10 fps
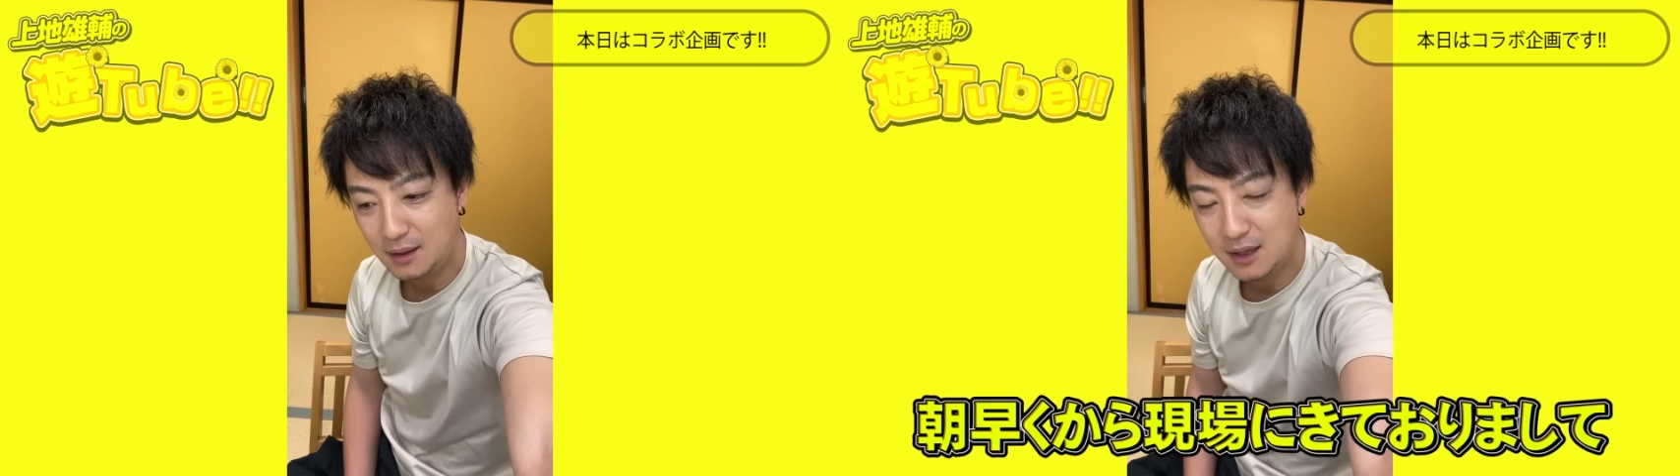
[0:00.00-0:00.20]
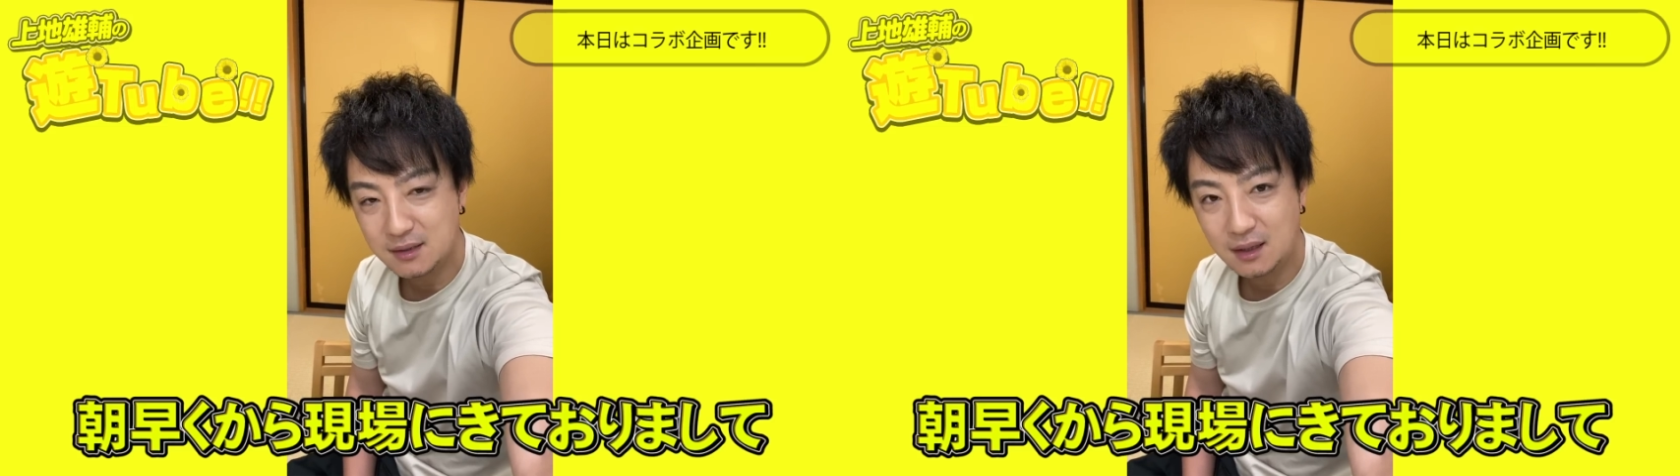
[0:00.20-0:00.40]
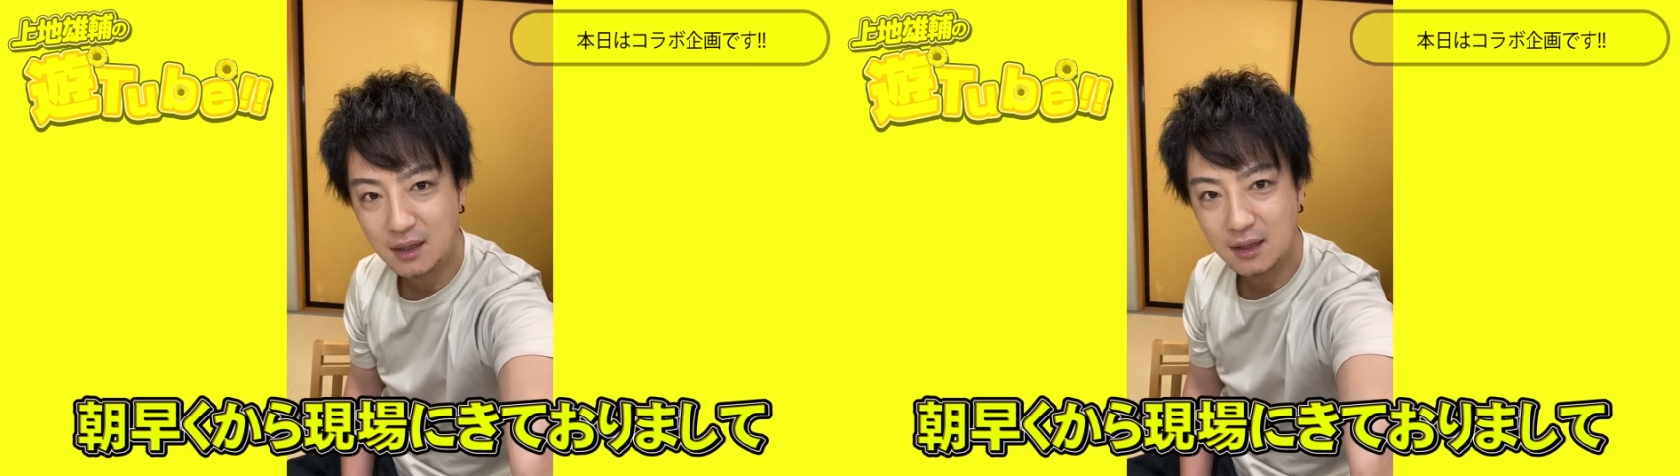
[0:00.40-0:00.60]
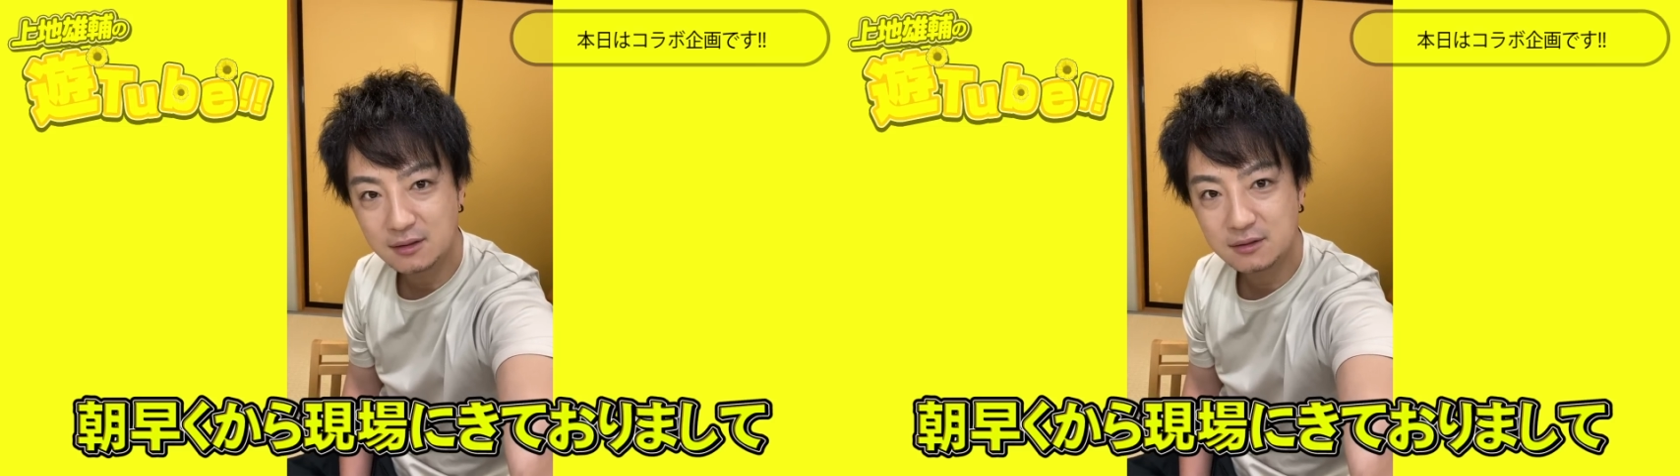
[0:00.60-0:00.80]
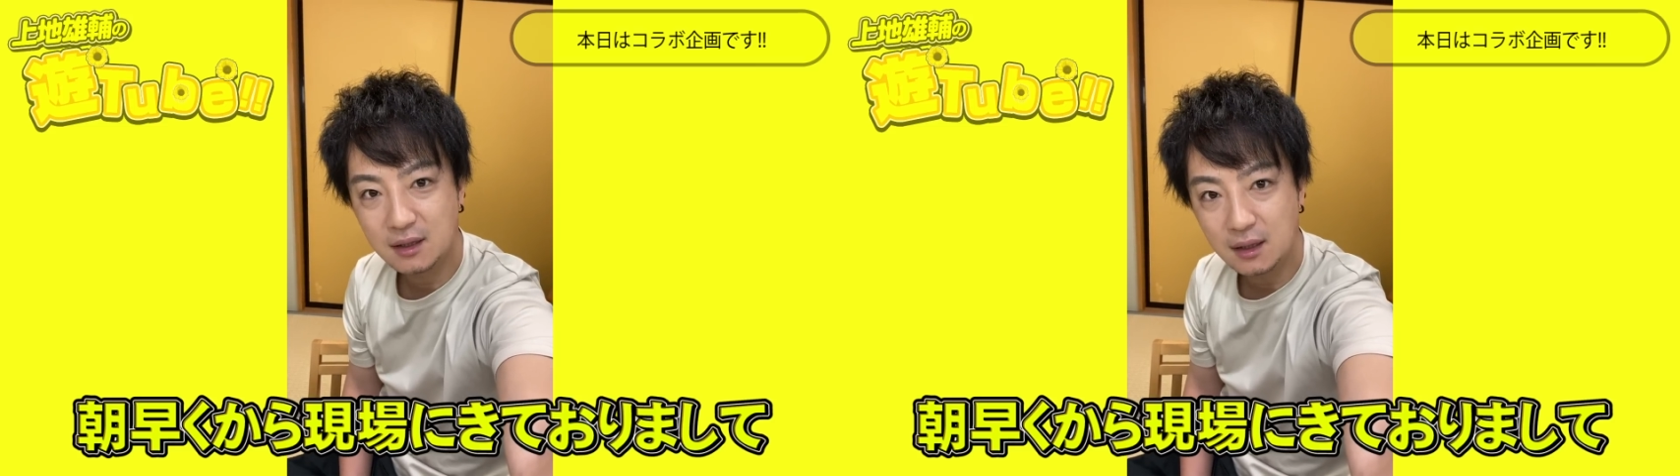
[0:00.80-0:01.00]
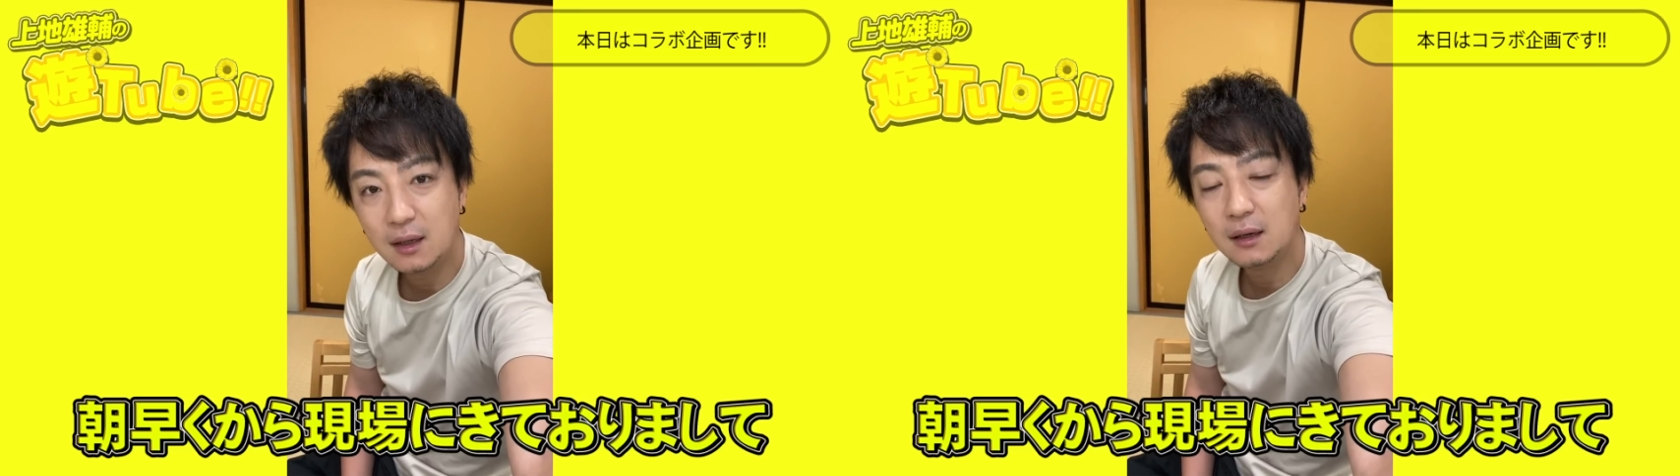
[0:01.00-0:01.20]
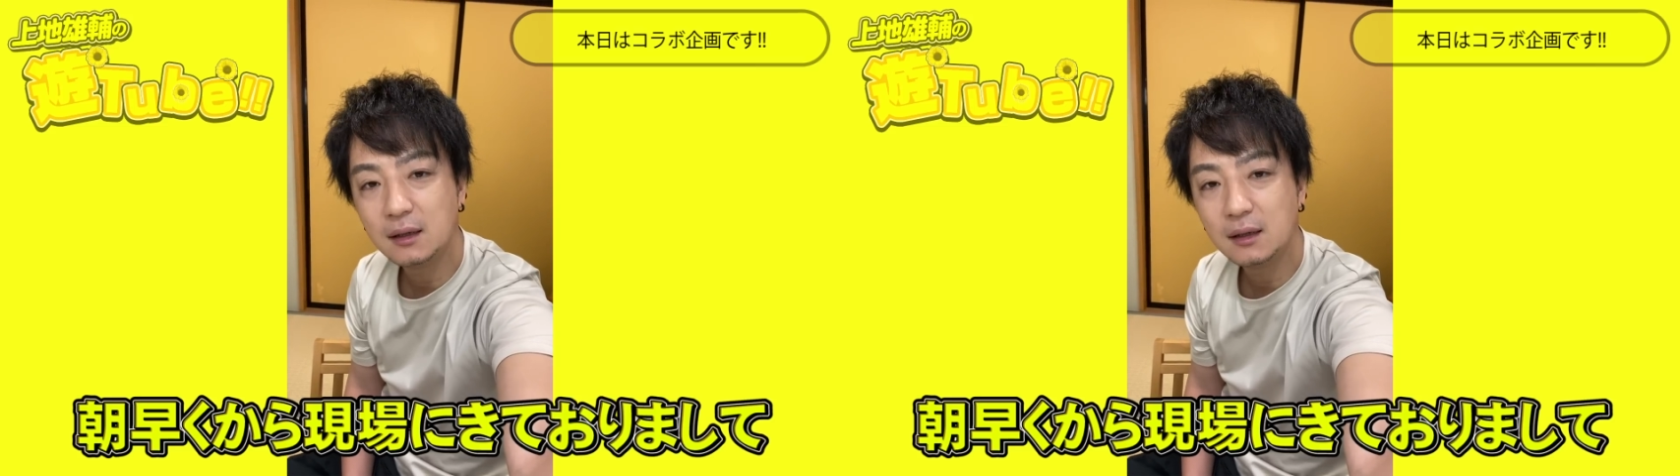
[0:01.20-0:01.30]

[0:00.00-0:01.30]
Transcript: 朝早くから